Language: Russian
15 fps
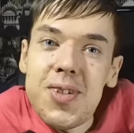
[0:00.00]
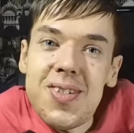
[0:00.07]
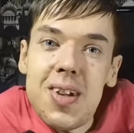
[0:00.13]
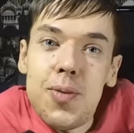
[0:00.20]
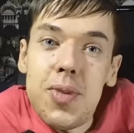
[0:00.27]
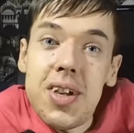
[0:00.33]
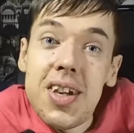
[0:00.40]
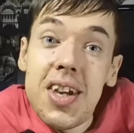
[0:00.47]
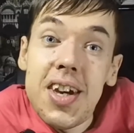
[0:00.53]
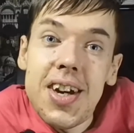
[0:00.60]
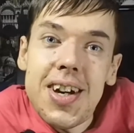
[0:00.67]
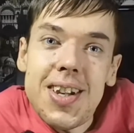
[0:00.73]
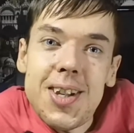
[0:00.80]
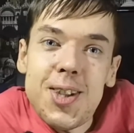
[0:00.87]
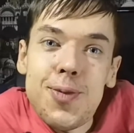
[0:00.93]
мы с вами
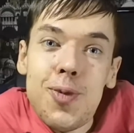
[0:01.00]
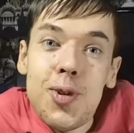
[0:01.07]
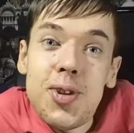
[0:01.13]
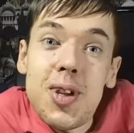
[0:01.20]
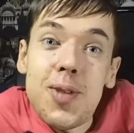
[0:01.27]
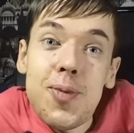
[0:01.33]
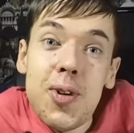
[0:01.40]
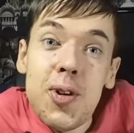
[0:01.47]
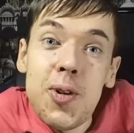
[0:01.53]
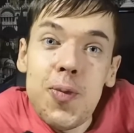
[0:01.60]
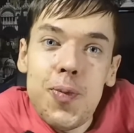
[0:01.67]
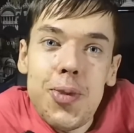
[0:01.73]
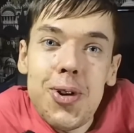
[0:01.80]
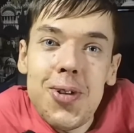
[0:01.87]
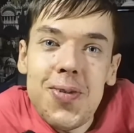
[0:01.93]
рассмотрим
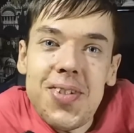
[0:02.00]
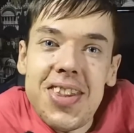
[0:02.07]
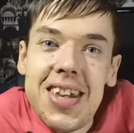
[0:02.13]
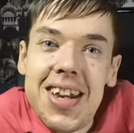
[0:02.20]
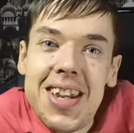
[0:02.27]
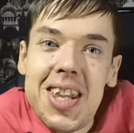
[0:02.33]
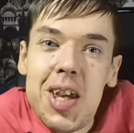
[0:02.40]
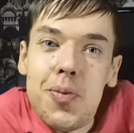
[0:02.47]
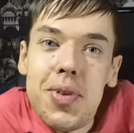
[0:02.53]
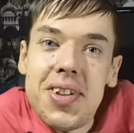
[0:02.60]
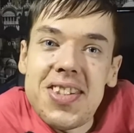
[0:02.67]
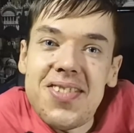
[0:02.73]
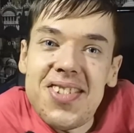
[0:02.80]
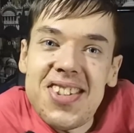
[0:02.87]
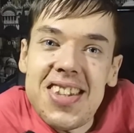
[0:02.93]
полуфинальное
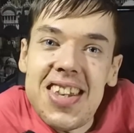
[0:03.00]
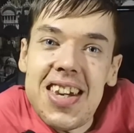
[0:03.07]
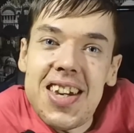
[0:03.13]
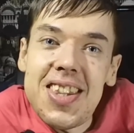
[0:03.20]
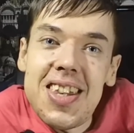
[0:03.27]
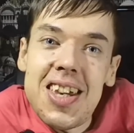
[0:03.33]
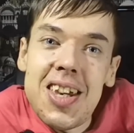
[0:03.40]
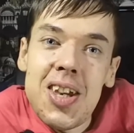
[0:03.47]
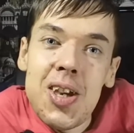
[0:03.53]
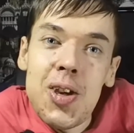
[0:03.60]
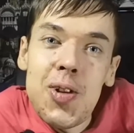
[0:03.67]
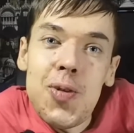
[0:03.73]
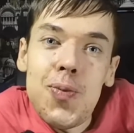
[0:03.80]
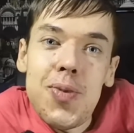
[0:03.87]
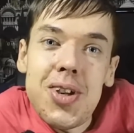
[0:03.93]
противостояние
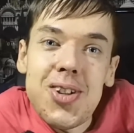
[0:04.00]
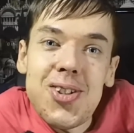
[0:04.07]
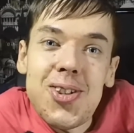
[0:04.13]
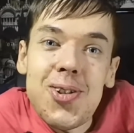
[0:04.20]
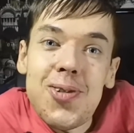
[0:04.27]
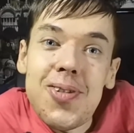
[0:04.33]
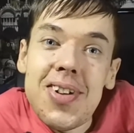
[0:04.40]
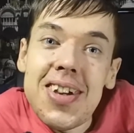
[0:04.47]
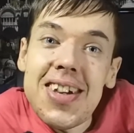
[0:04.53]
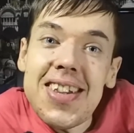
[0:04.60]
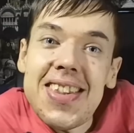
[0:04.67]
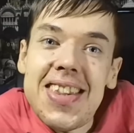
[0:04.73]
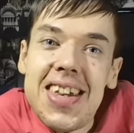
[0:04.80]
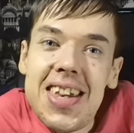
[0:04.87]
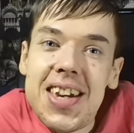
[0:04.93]
между
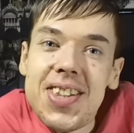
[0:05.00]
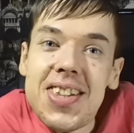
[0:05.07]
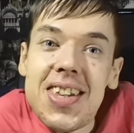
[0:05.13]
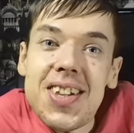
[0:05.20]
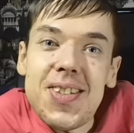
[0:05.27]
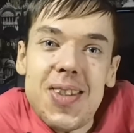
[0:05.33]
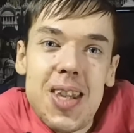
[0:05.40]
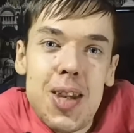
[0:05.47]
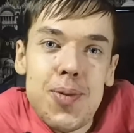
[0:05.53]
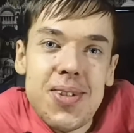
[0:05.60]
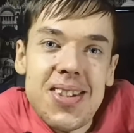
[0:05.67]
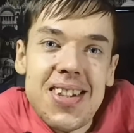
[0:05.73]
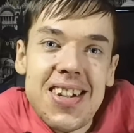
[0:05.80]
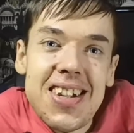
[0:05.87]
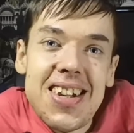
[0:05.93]
Даяной
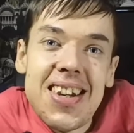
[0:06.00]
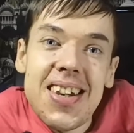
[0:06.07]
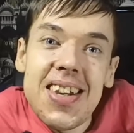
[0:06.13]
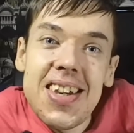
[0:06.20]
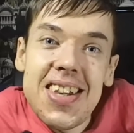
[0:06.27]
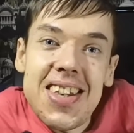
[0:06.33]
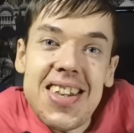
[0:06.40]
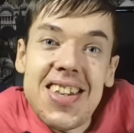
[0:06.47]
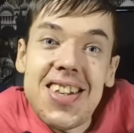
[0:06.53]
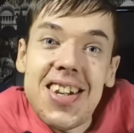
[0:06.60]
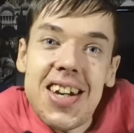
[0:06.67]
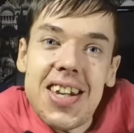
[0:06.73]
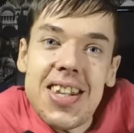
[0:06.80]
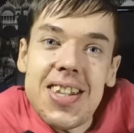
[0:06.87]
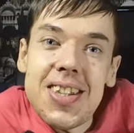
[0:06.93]
Ястремская и
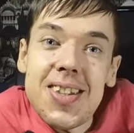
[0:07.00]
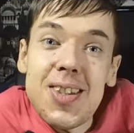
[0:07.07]
Арина